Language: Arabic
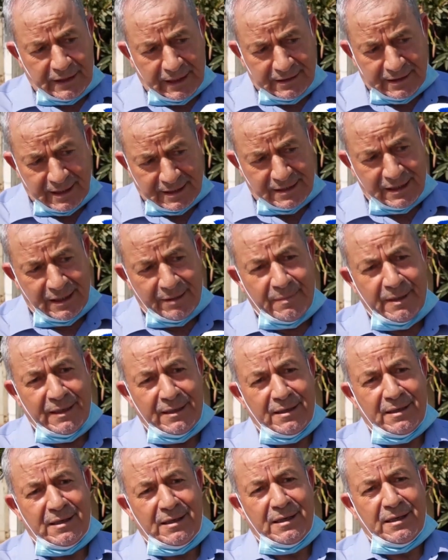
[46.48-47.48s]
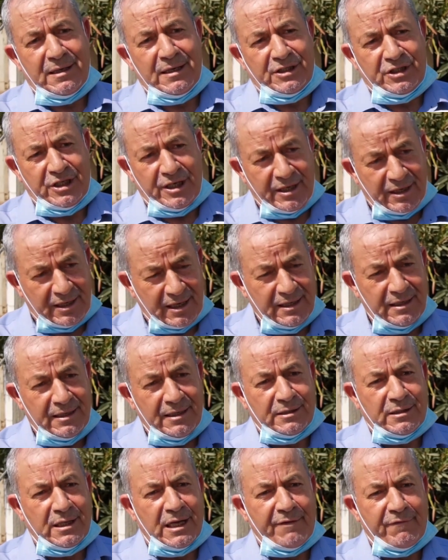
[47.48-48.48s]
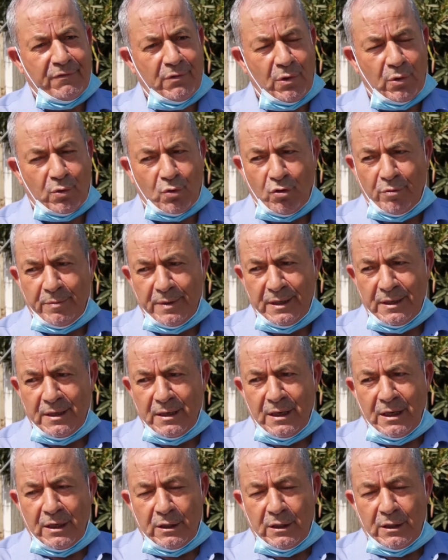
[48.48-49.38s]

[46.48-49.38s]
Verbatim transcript: تتسع بين شريكي الائتلاف الحكومي